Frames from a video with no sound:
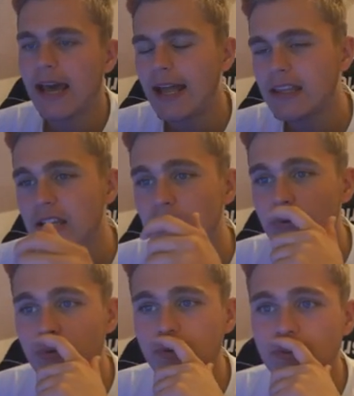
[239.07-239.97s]

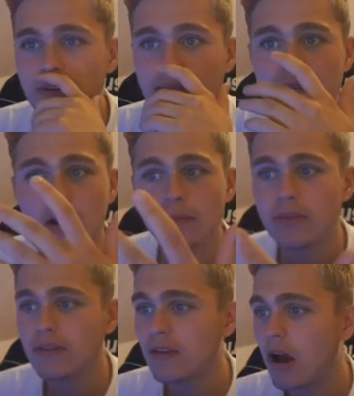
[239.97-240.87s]
Angebote. Jetzt kommen
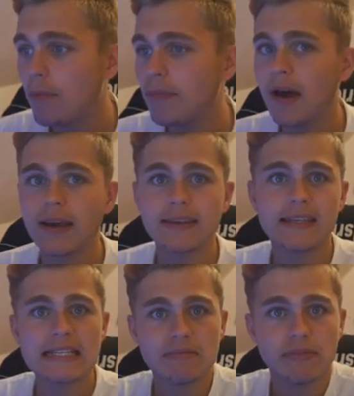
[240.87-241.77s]
diese Hauptnachrichten.
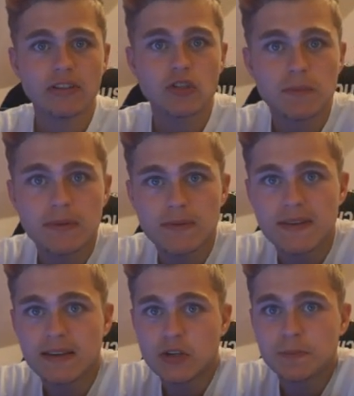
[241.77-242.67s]
Erstmal wird das Spiel
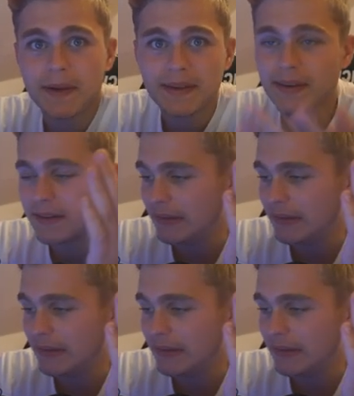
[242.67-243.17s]
sozusagen gespeichert,